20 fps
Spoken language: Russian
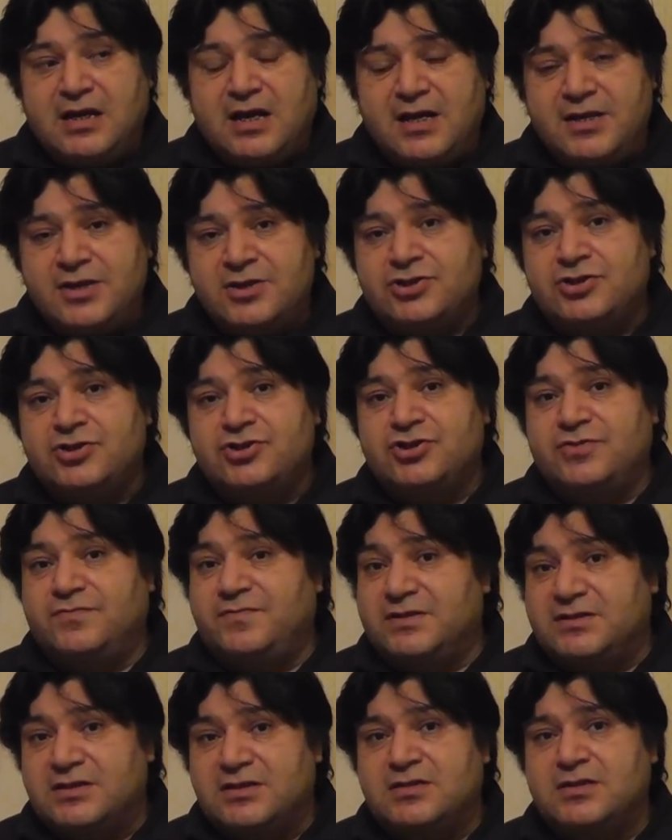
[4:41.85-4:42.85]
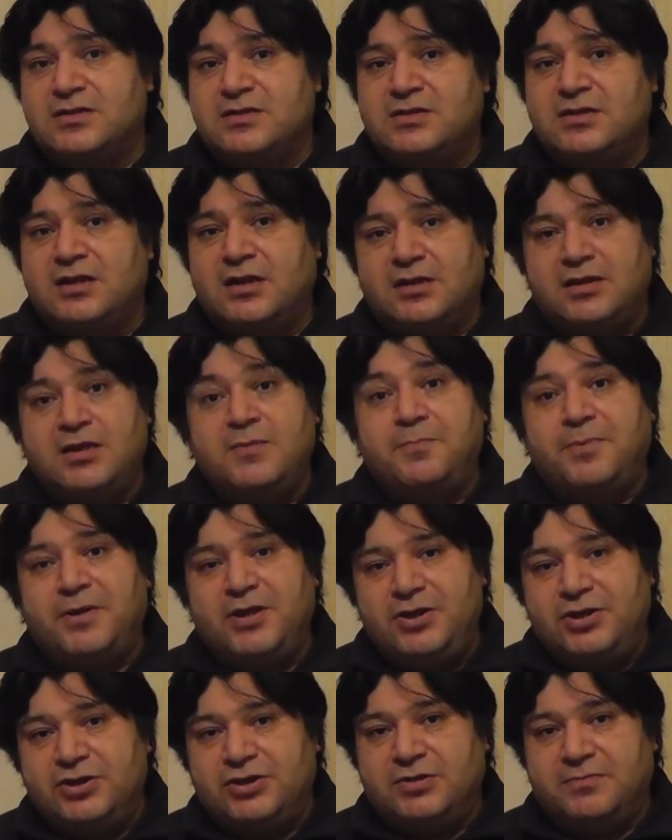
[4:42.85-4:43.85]
Конечно же, в СССР не
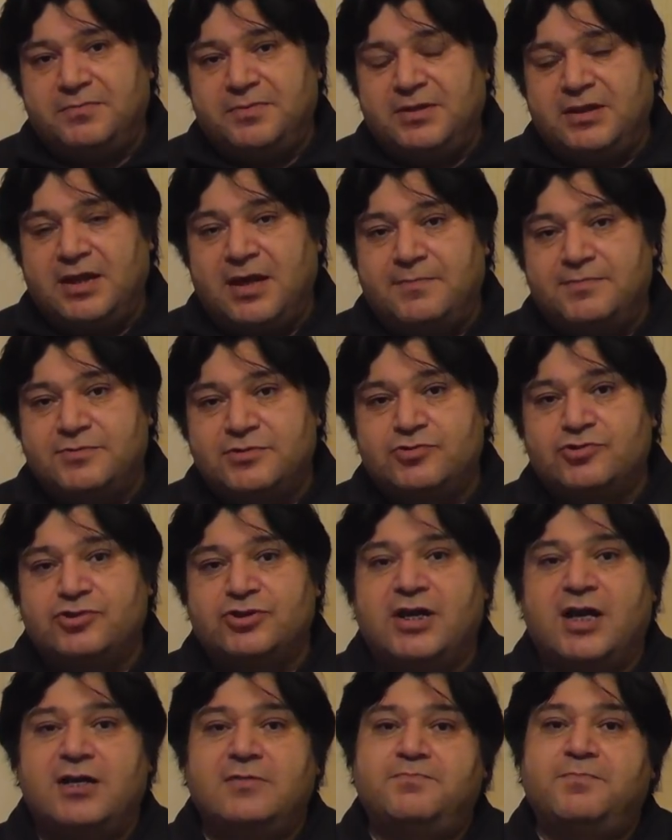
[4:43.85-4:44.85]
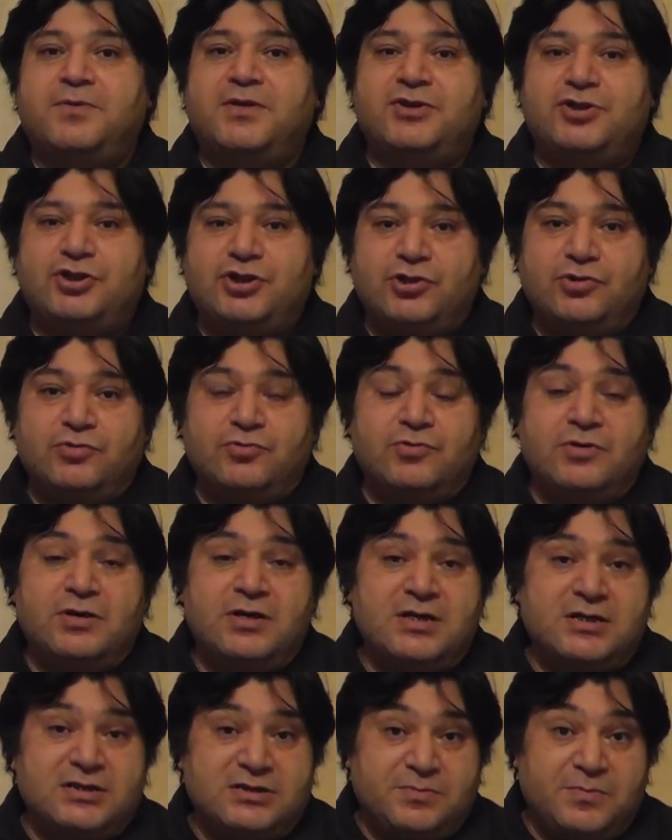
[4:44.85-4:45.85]
принято было обсуждать причину
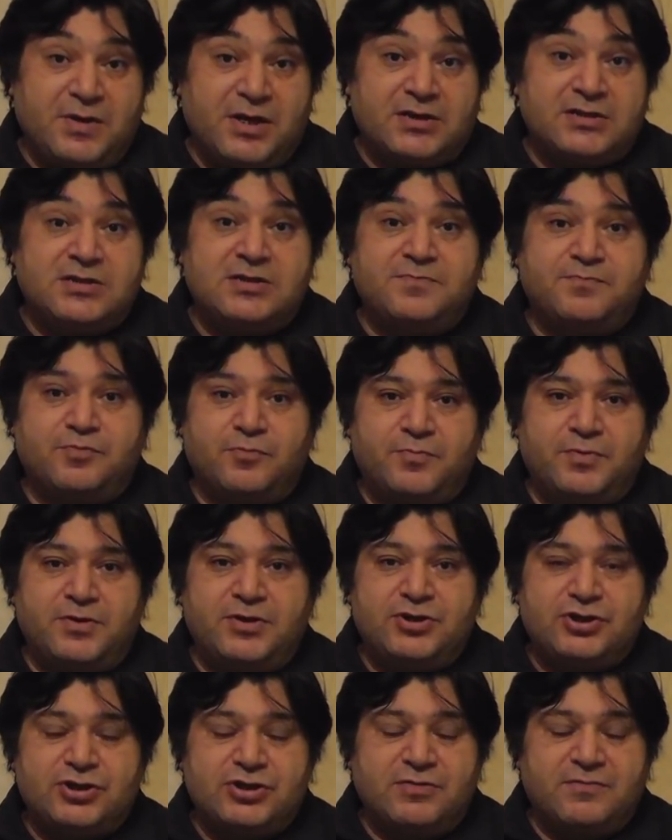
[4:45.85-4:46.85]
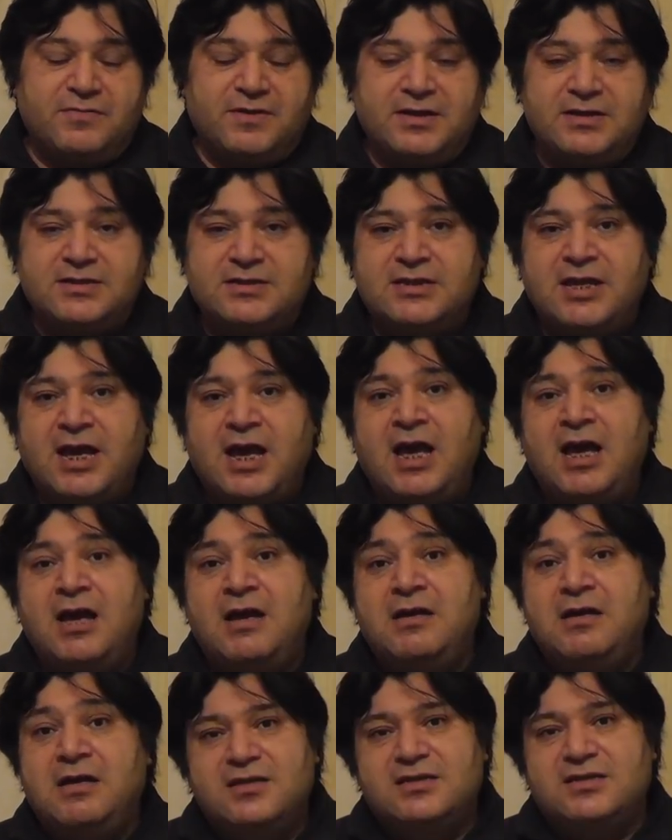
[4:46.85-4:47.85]
смерти публичного лица.
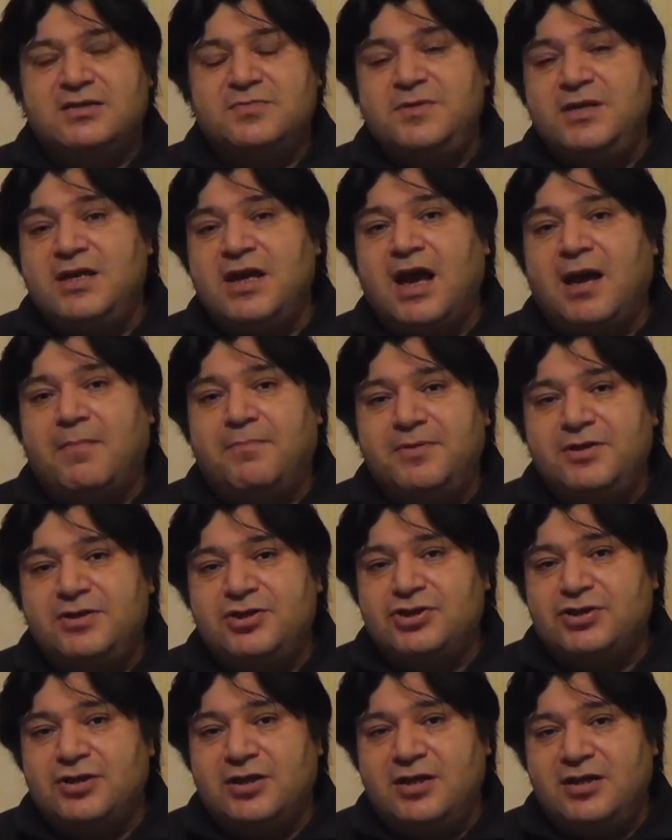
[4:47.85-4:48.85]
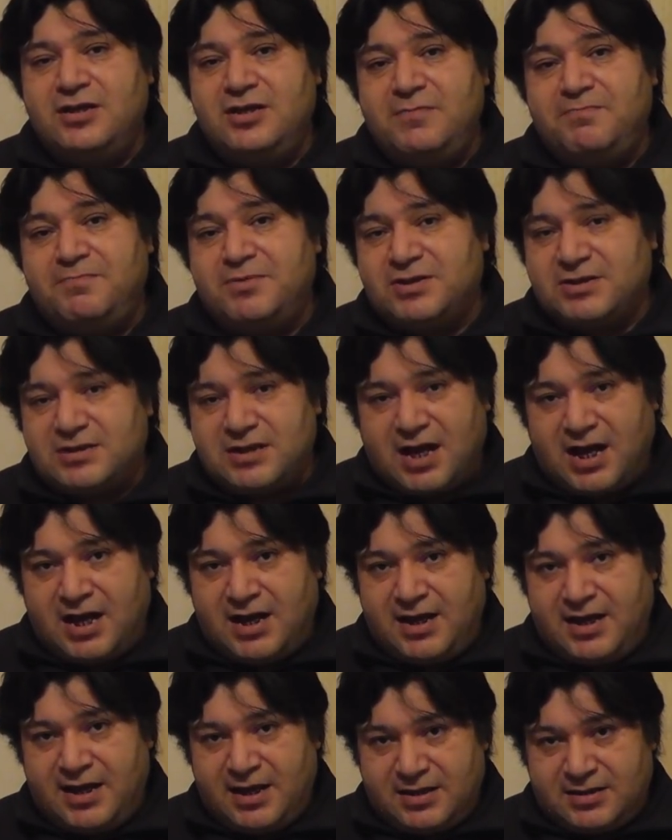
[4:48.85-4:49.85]
СМИ обычно не
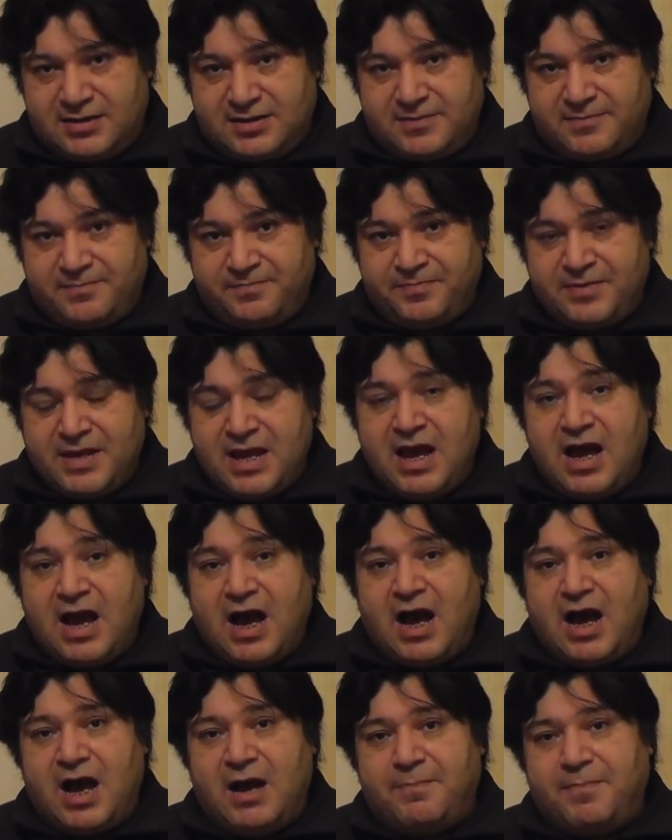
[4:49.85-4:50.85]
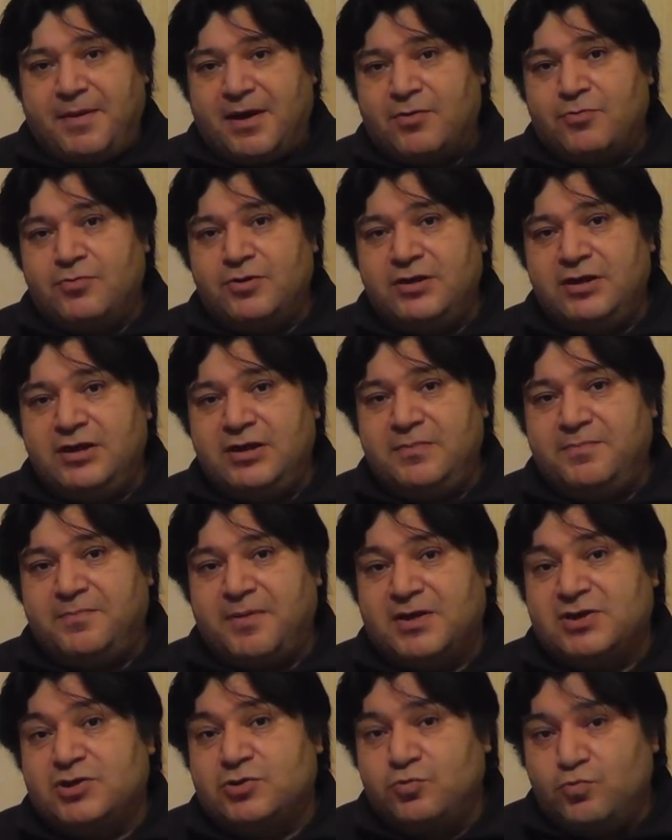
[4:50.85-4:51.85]
писали это, а порой и
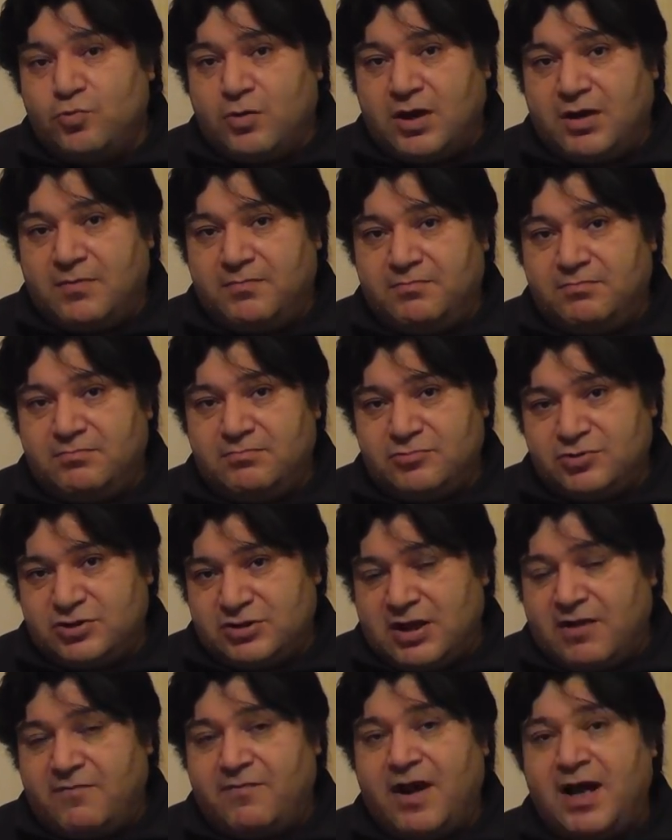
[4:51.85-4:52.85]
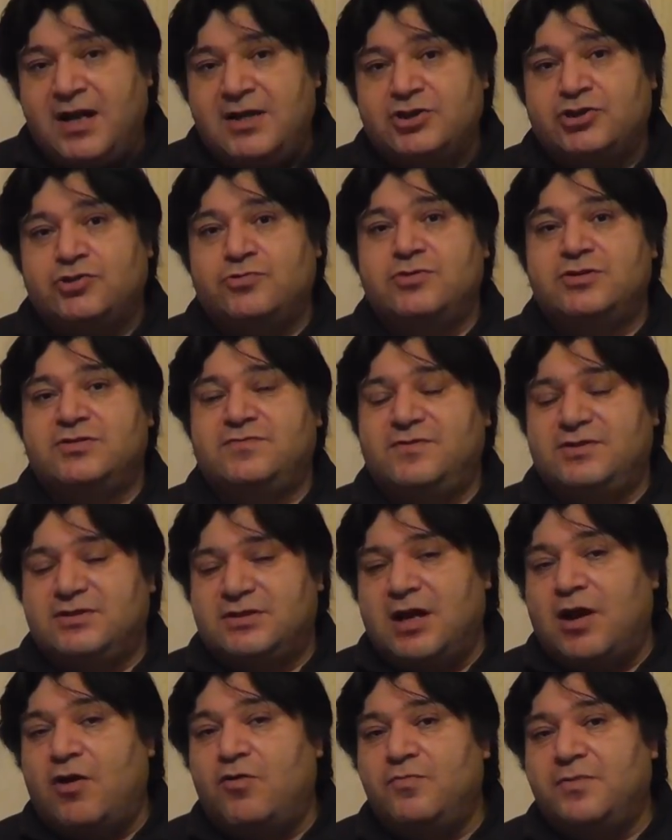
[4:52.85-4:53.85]
по слухам узнавали, что
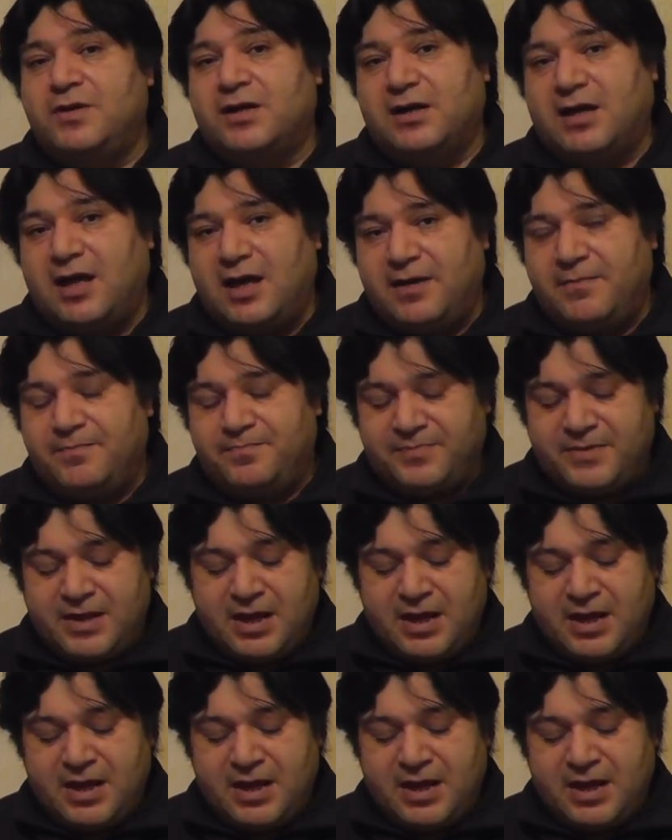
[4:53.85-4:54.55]
звезда умерла.